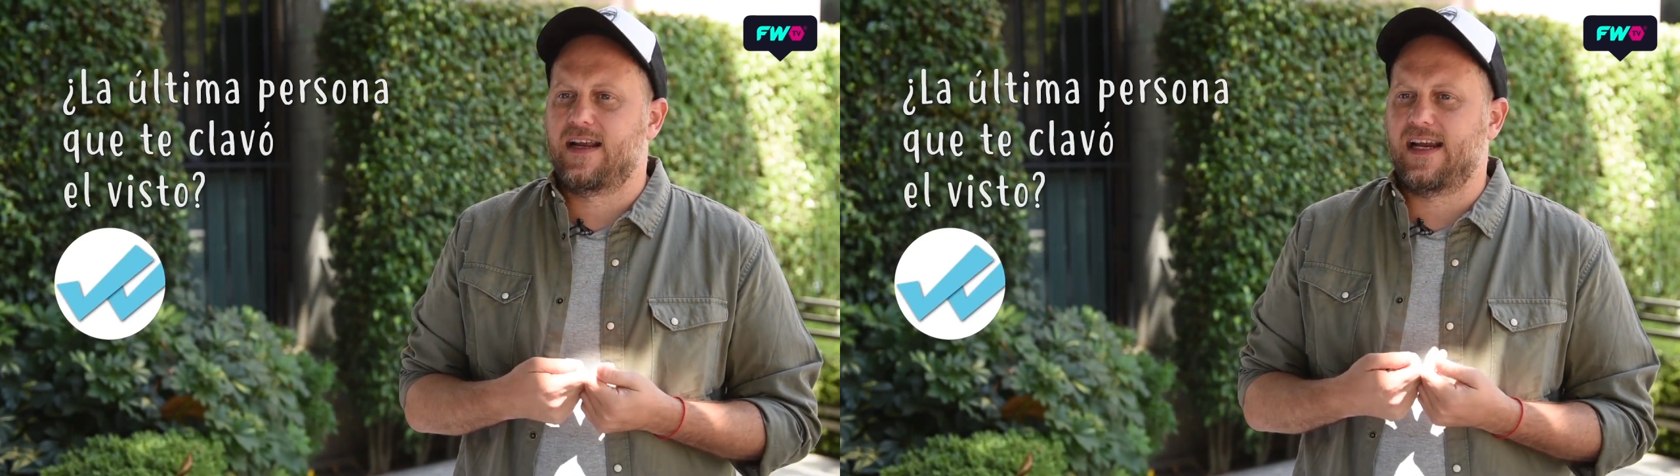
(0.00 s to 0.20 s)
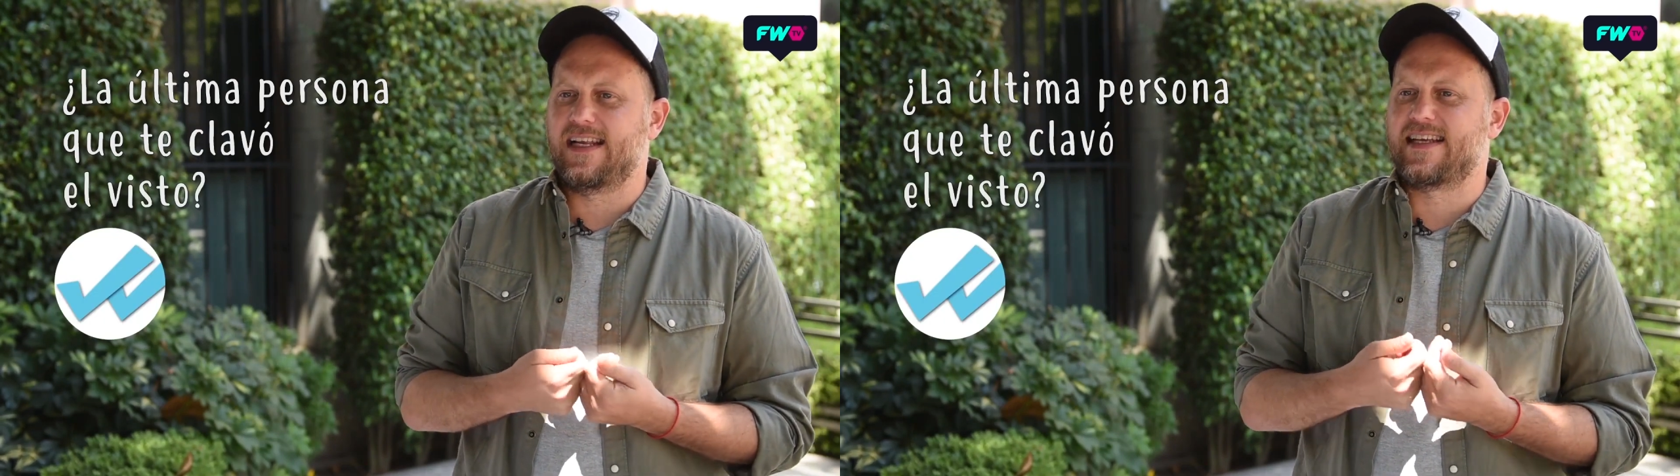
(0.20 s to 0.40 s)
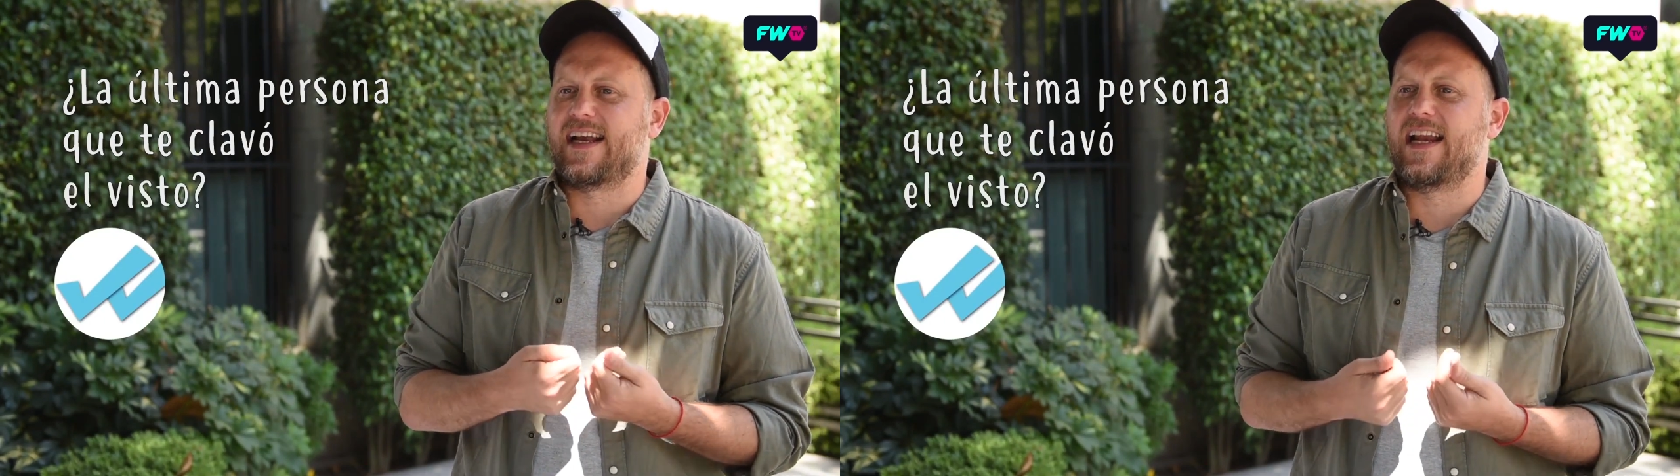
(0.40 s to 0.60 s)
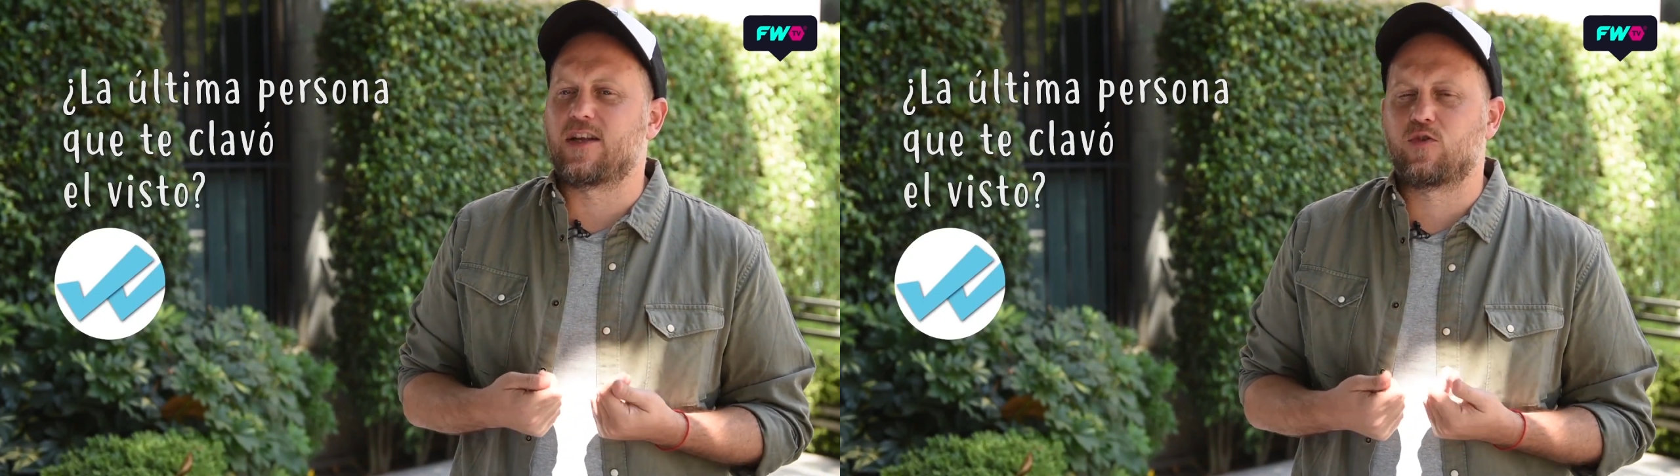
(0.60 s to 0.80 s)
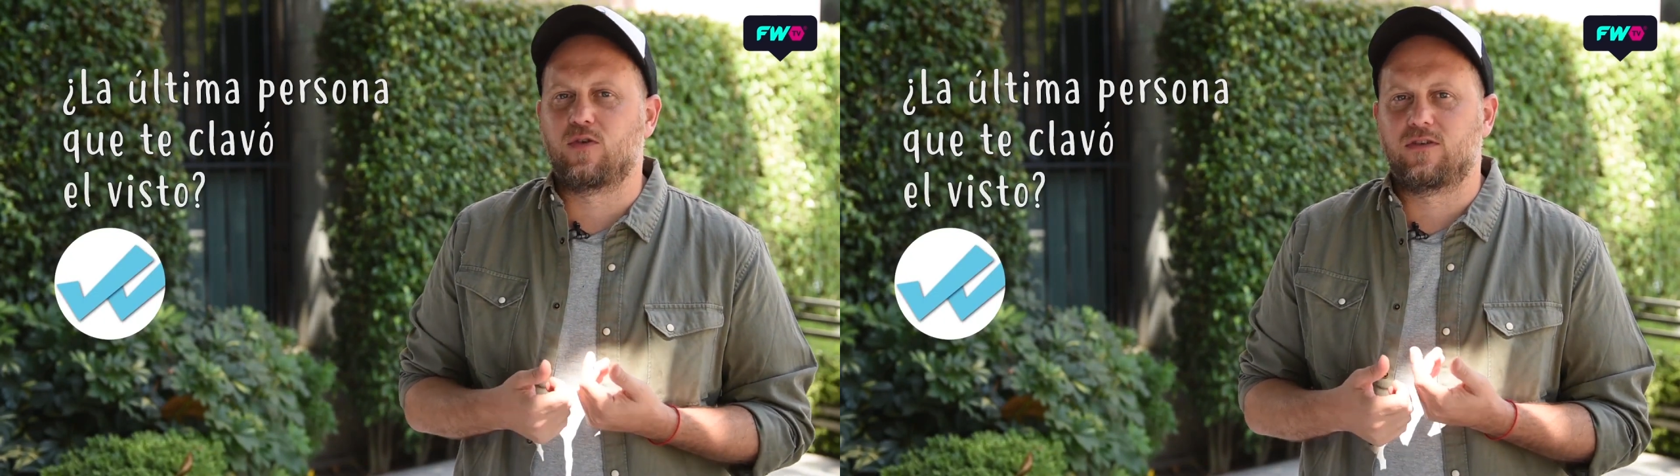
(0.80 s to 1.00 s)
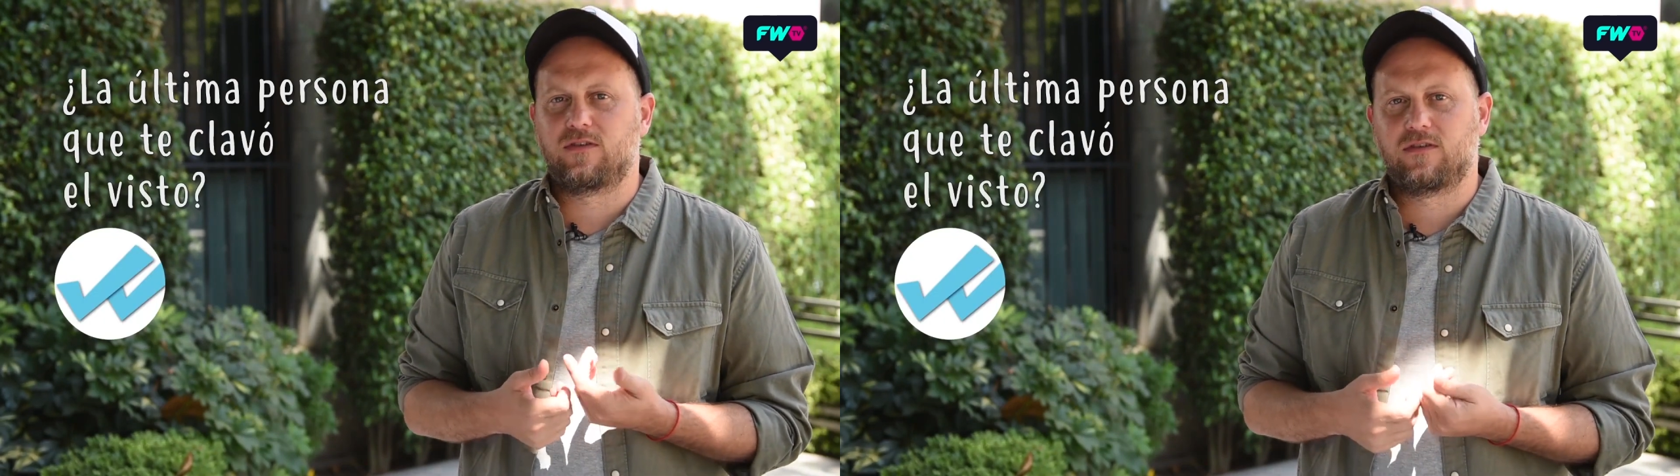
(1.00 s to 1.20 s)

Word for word: Le saqué el azul.